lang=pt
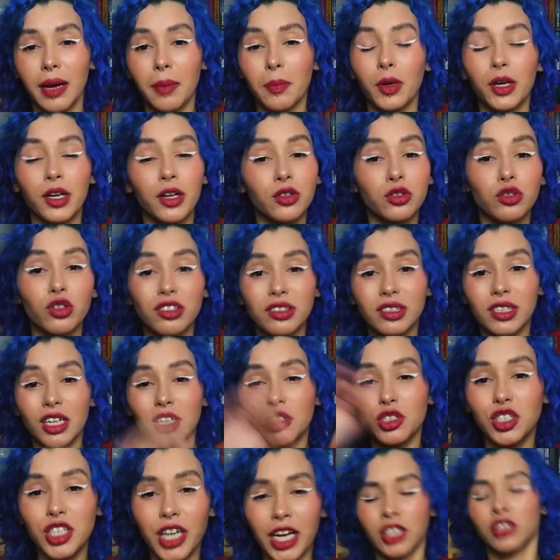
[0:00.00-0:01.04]
Porque eu tô de
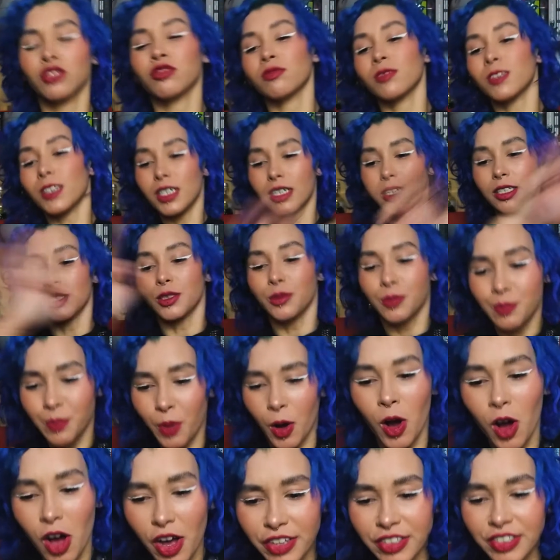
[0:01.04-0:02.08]
saco cheio de não ter
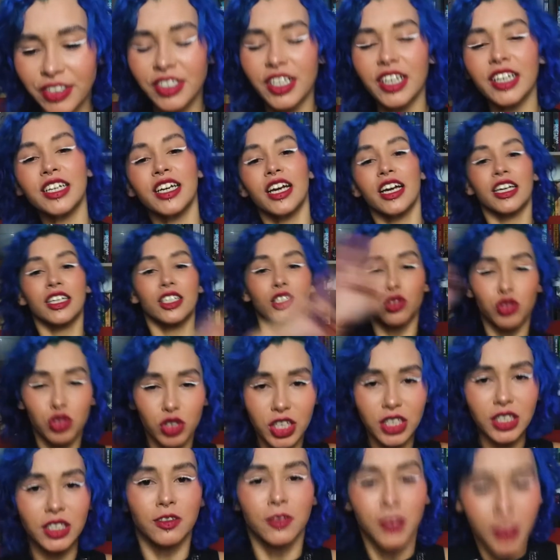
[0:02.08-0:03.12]
resposta e é isso
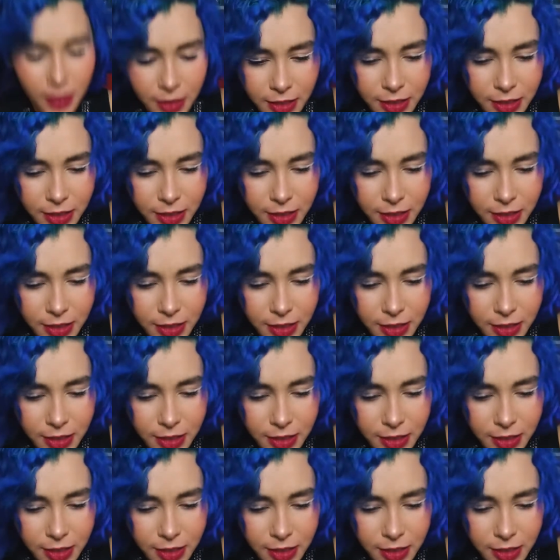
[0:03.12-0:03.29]
que ela vai